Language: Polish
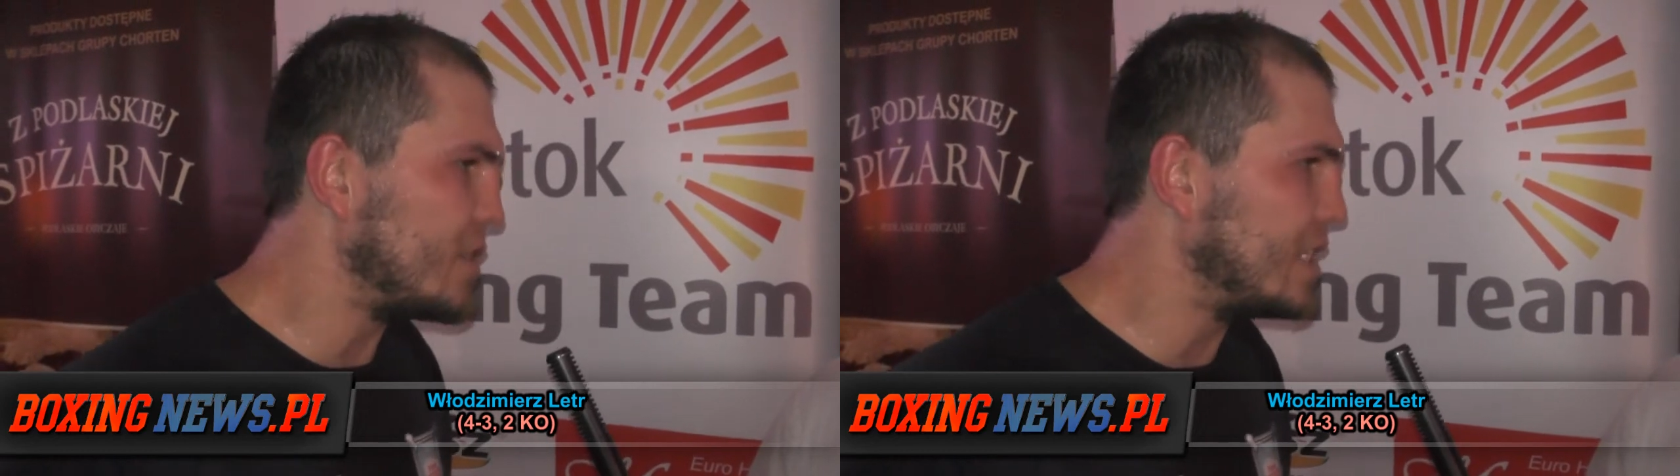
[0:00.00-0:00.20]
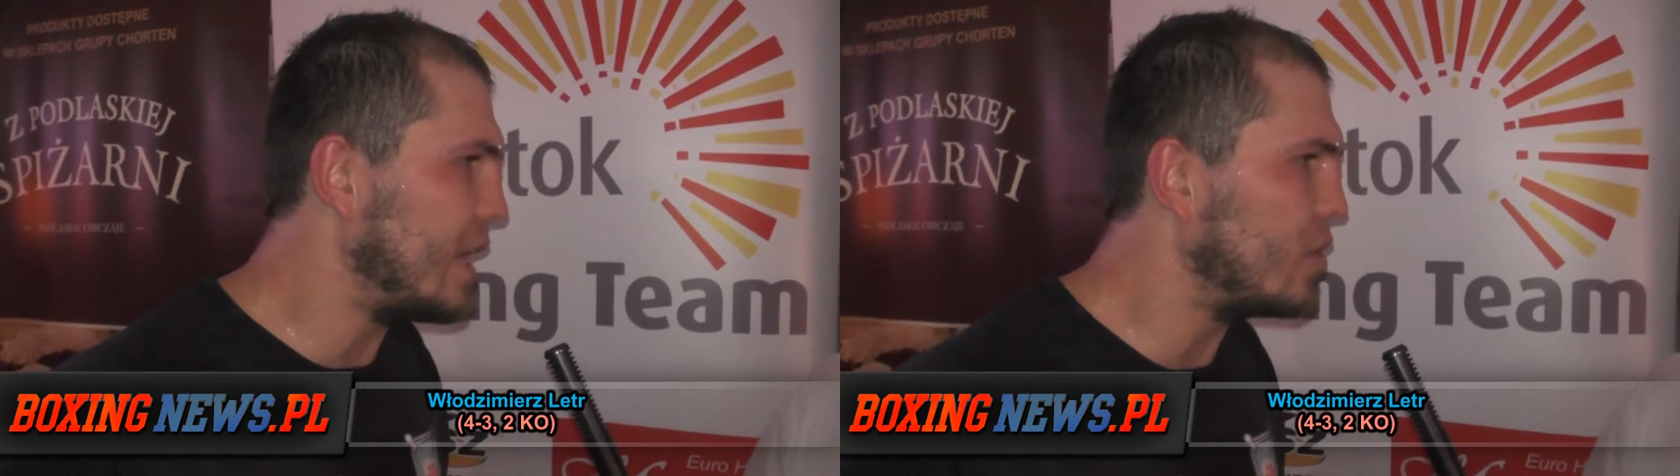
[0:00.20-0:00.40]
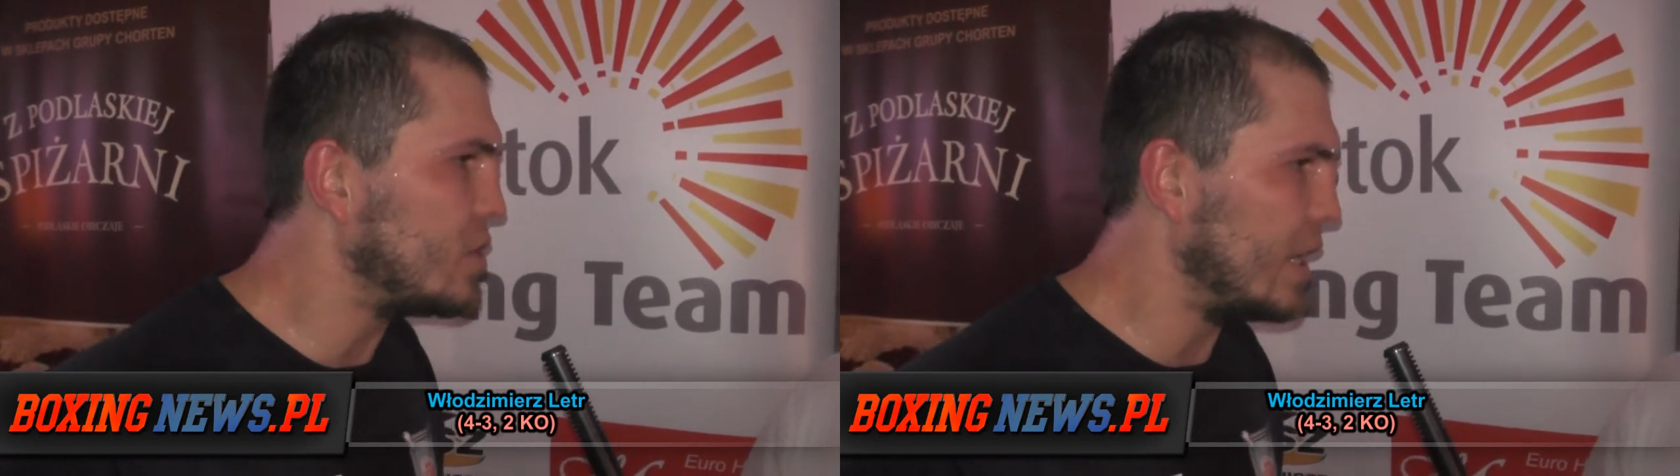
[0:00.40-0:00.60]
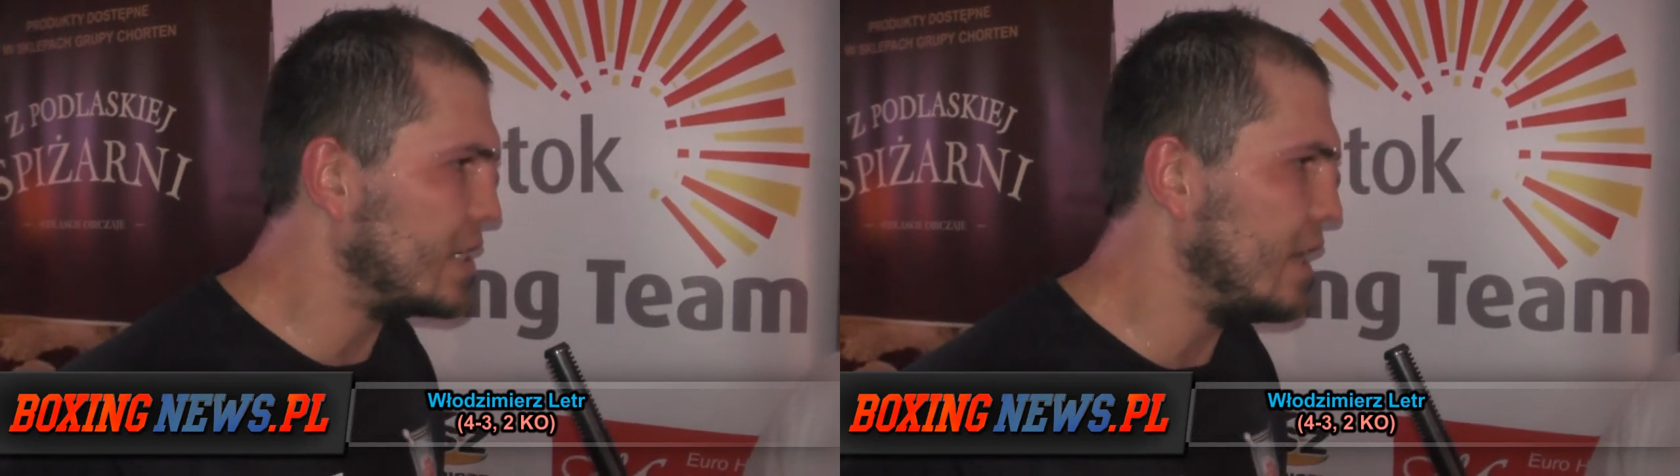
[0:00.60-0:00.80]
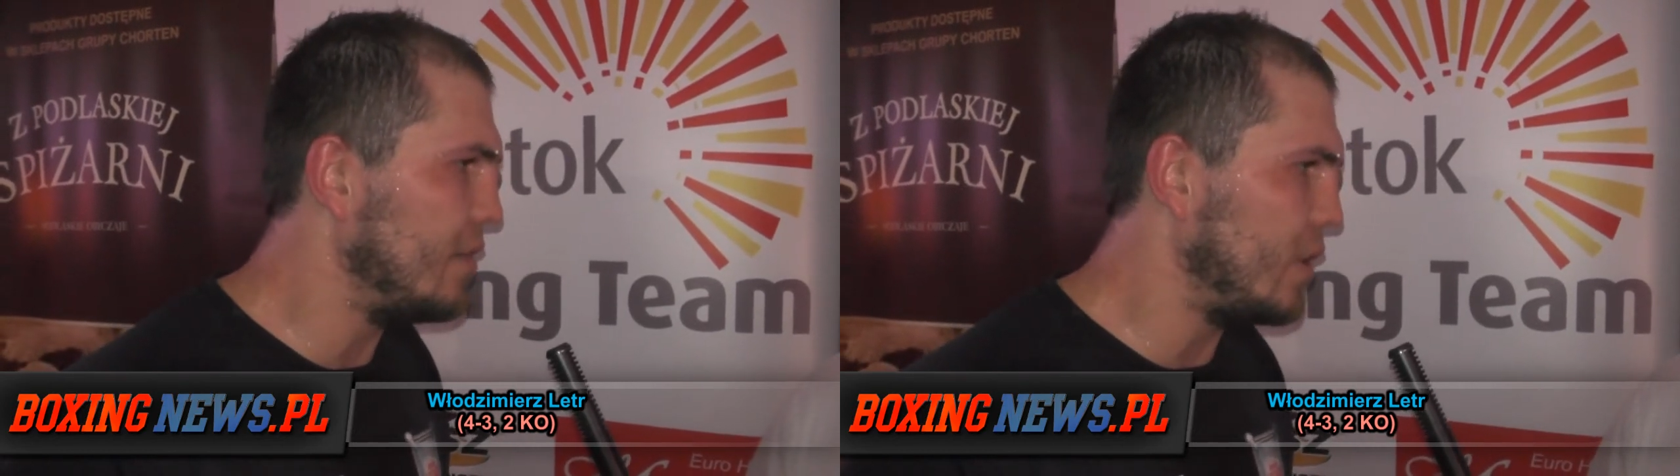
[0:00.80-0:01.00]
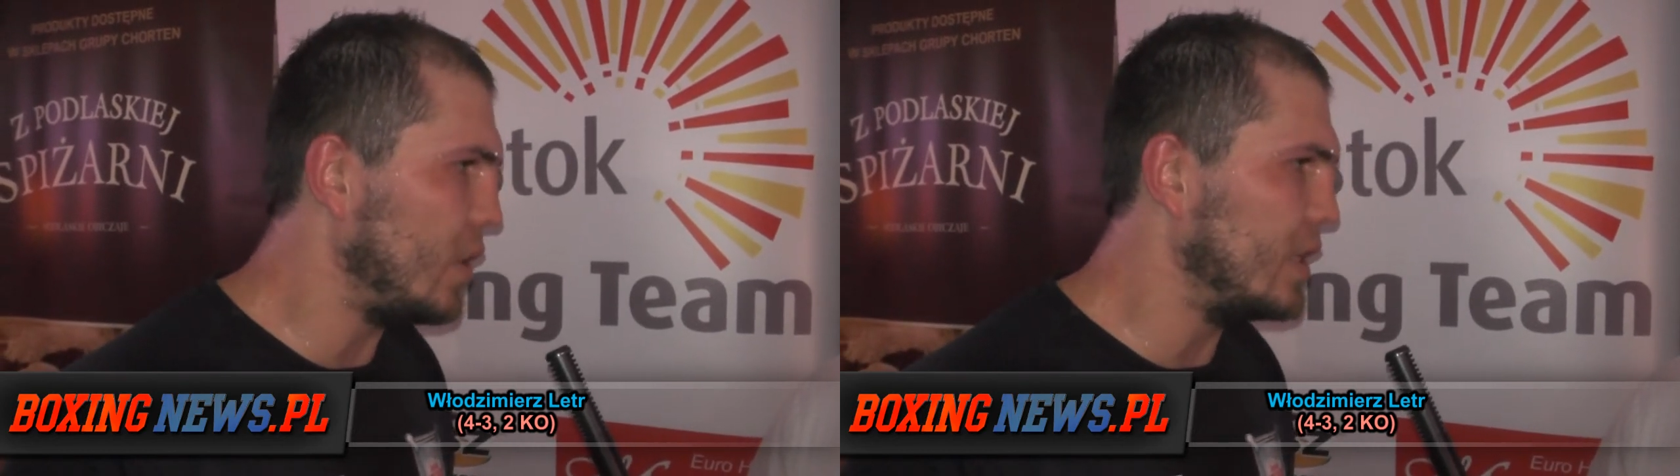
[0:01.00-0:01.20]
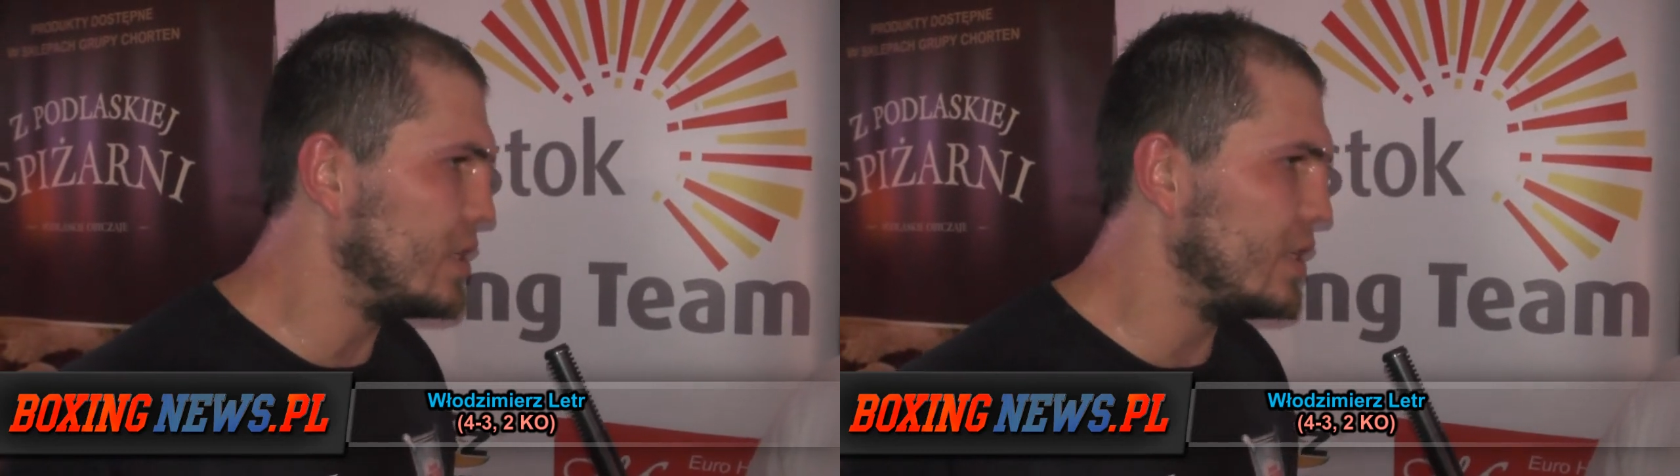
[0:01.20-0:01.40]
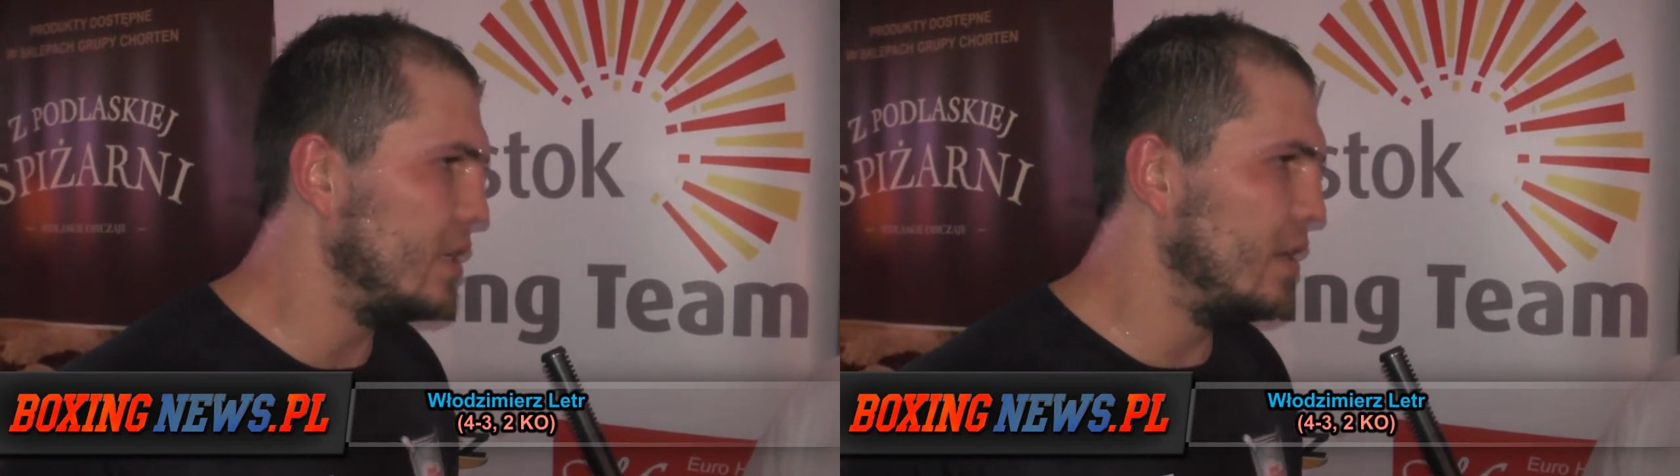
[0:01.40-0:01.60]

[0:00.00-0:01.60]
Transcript: wszystkiego, co ja chciałem wykonać.